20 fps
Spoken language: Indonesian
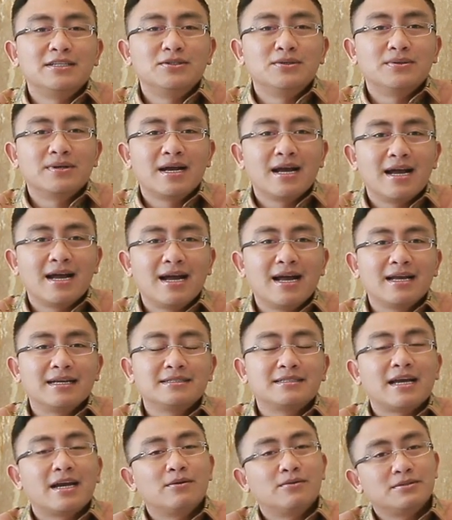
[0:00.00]
juga
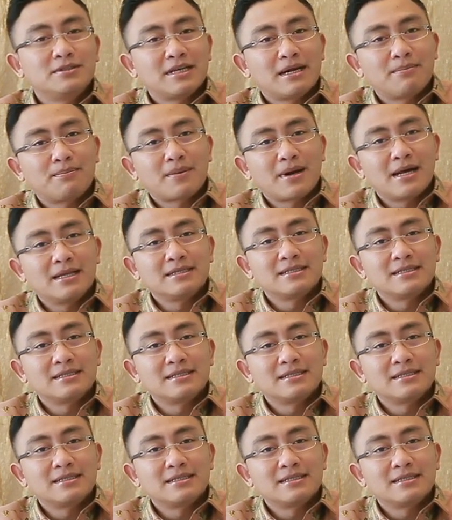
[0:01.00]
saya ucapkan